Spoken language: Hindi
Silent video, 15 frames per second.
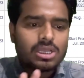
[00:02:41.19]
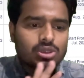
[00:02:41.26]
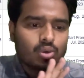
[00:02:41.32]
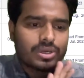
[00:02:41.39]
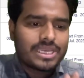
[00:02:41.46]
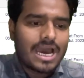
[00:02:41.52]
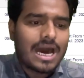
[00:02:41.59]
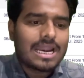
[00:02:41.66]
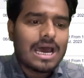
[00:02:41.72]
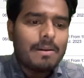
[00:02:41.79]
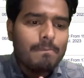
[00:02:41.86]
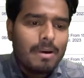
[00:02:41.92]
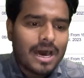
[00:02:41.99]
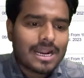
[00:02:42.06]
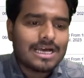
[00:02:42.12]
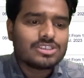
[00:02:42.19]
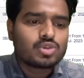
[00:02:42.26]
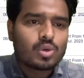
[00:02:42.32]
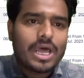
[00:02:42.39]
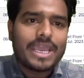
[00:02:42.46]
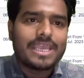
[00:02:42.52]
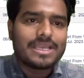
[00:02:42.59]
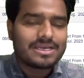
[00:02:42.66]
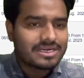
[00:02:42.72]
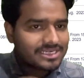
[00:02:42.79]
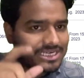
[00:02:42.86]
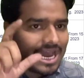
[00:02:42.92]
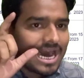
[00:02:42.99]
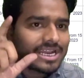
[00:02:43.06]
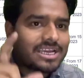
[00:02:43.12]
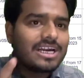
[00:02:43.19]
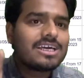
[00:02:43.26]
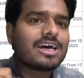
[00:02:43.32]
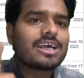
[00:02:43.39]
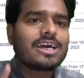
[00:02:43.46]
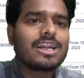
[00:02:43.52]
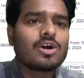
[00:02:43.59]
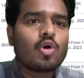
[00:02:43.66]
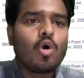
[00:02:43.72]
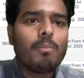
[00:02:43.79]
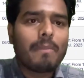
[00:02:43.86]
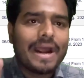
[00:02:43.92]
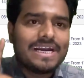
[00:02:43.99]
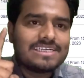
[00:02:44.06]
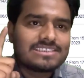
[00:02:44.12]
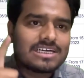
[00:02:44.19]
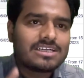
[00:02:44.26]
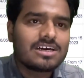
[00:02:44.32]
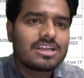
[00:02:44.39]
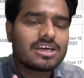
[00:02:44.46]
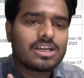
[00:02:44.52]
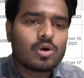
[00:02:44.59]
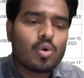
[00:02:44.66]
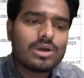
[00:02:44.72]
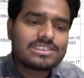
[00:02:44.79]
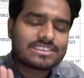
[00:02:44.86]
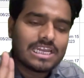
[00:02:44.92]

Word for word: तो ग्यारह बारह जुलाई टारगेट करके रखो माइंड सेट करके रखो कि